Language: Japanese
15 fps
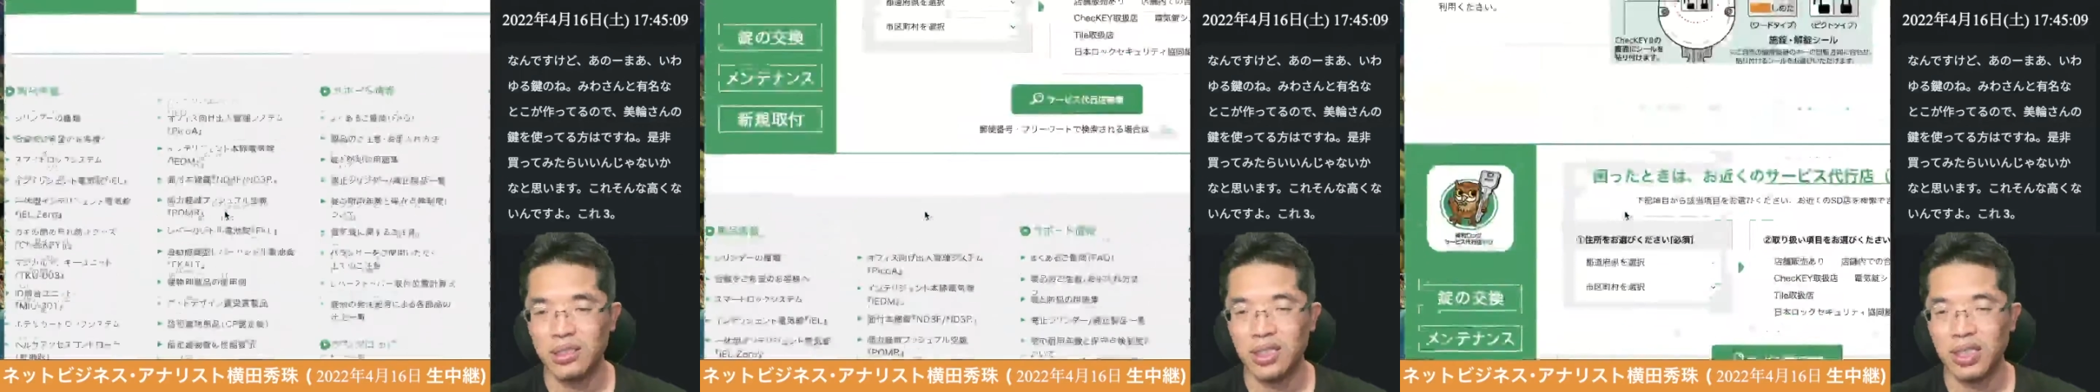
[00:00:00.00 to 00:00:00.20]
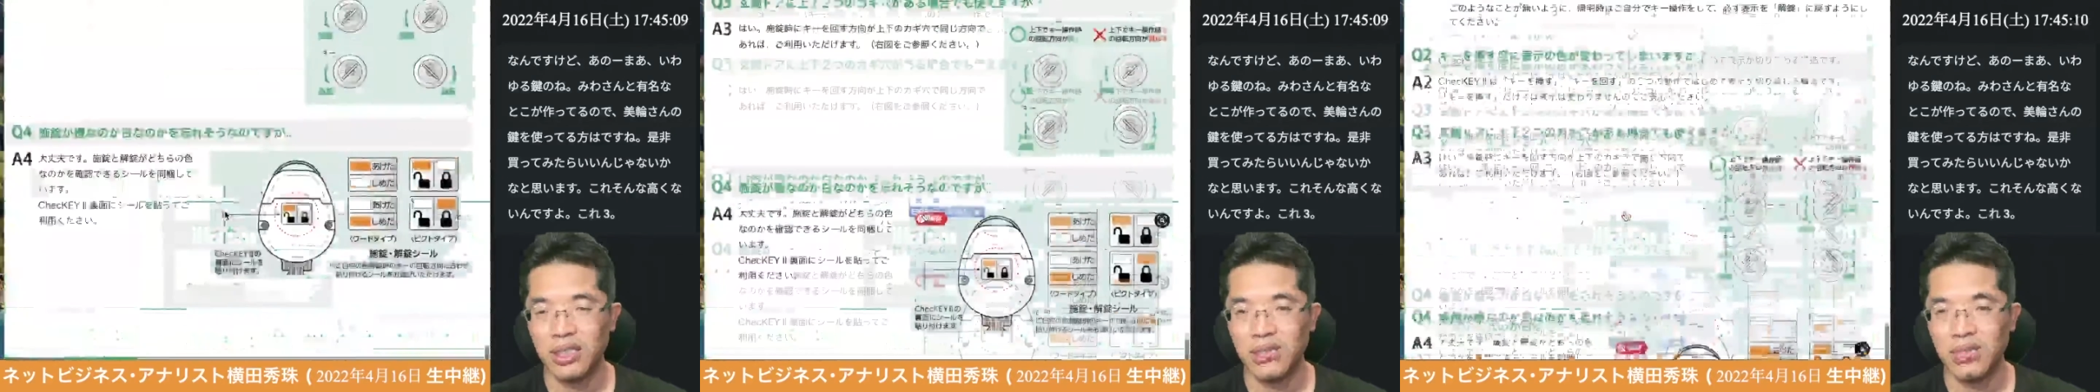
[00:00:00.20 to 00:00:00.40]

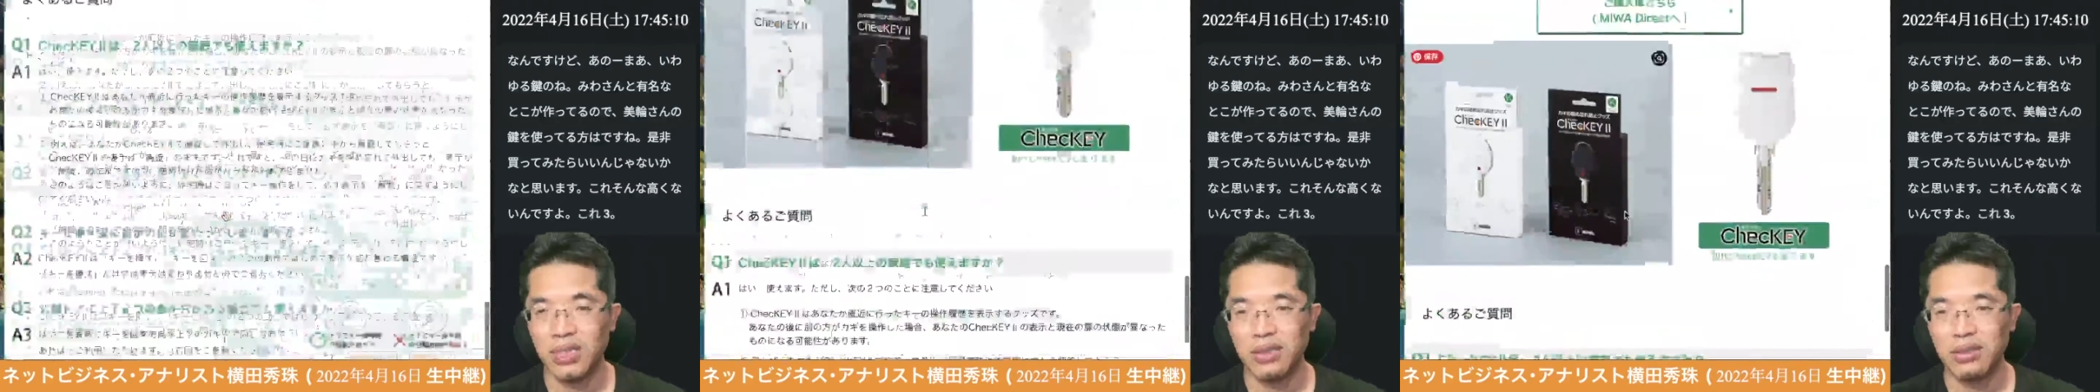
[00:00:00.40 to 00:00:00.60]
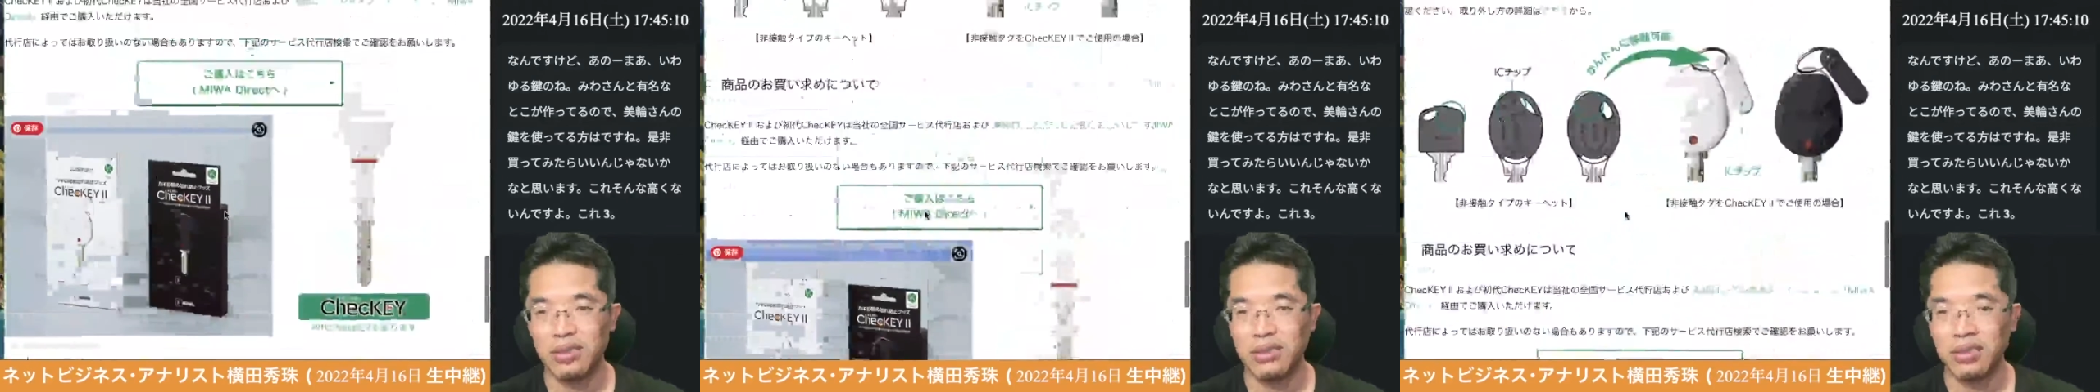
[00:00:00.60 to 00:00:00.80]

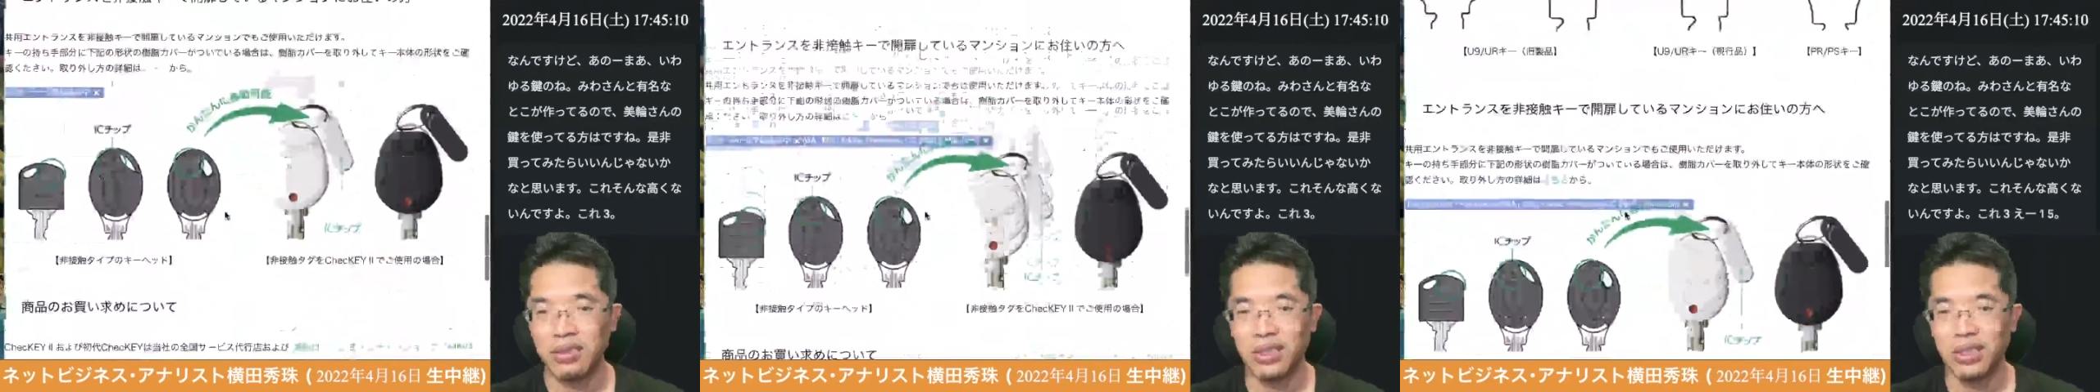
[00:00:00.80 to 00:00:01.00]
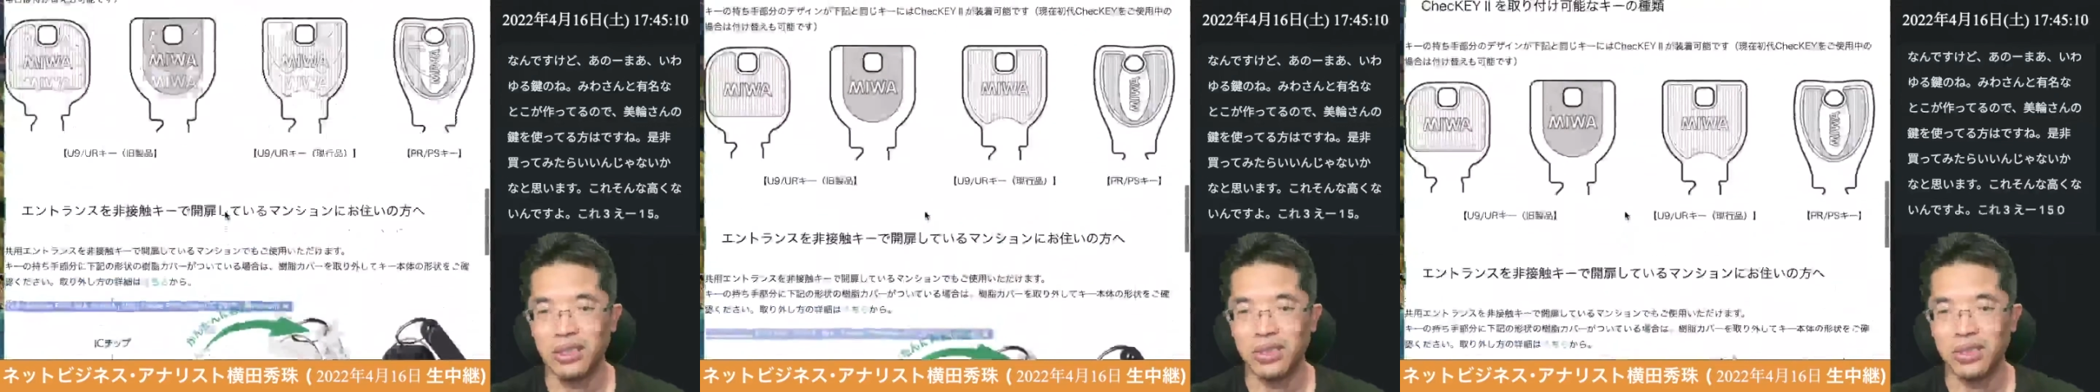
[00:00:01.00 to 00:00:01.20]
1500円ぐらい
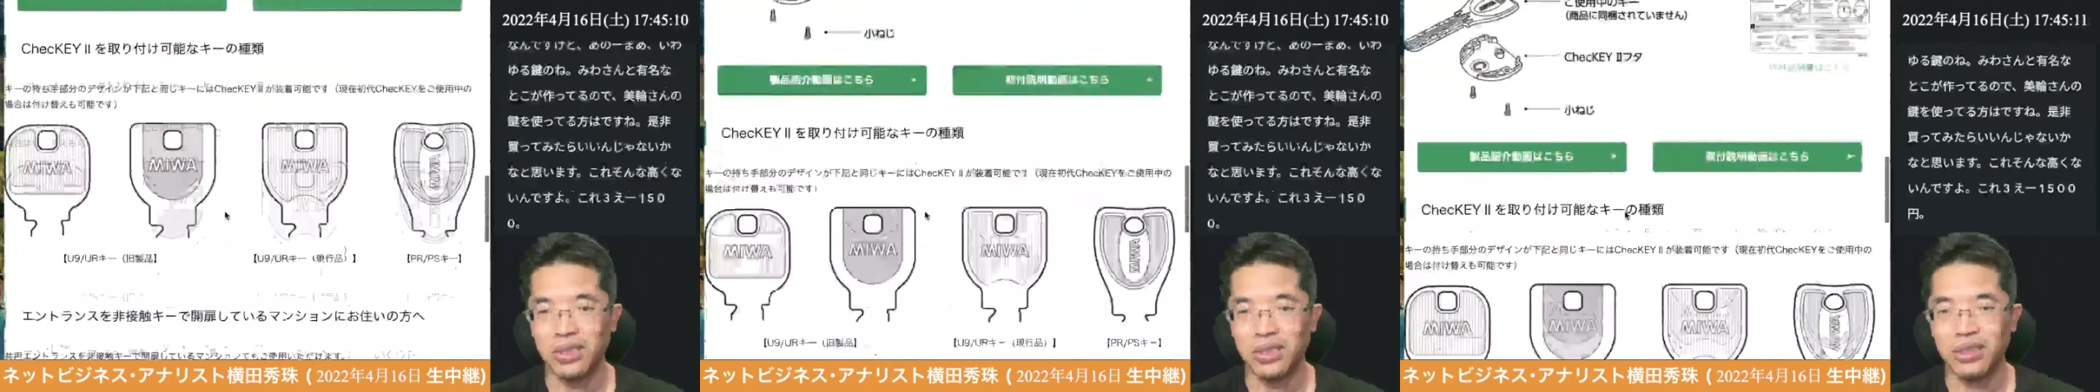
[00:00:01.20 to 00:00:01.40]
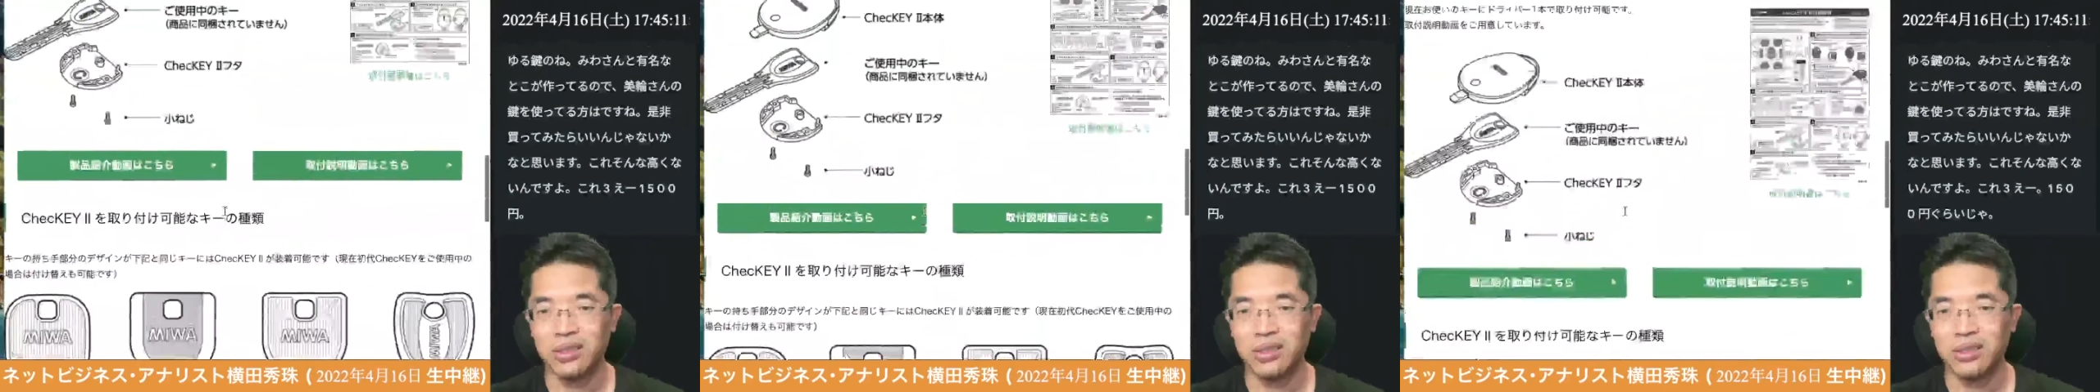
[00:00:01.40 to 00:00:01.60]
じゃなかったかな。